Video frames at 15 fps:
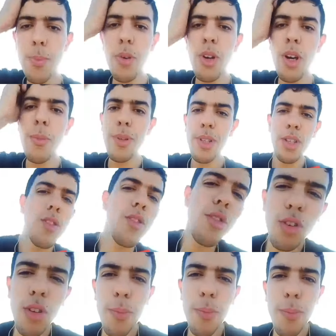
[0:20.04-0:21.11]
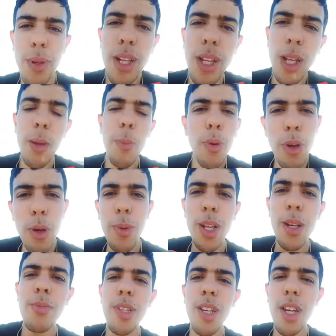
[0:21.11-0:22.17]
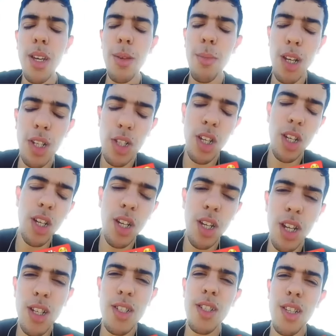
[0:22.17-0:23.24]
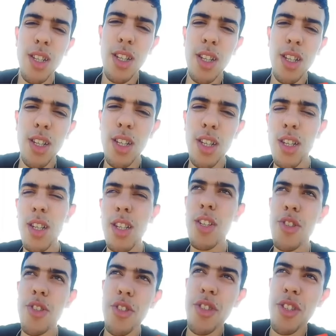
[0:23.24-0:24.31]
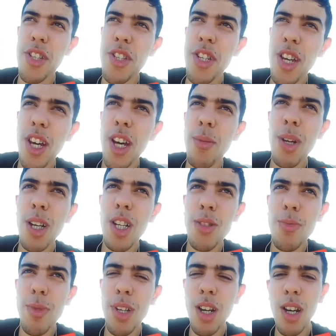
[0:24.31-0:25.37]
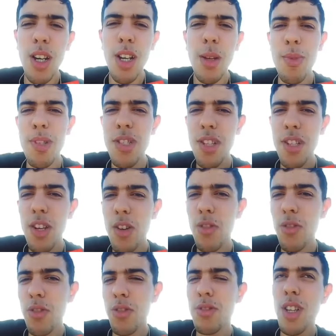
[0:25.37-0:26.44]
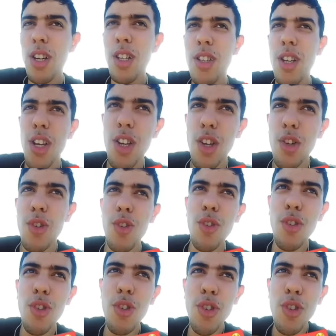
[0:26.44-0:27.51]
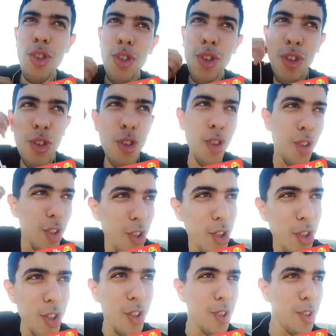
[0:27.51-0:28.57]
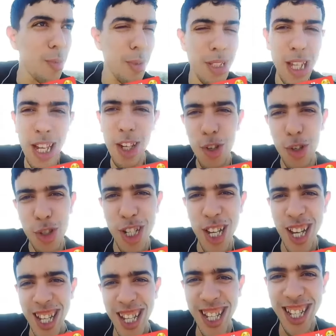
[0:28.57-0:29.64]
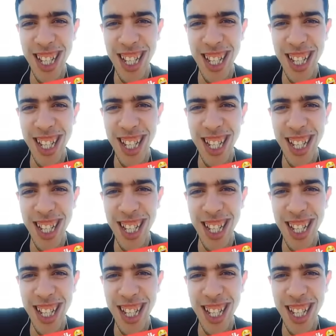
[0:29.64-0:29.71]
مي بون حبيت نقول لكم بلي البروبليم تاعي مع شاكيرا سي جوست اشاعه ما كاش منها مازلنا او كونتاكت و ما تقلقوش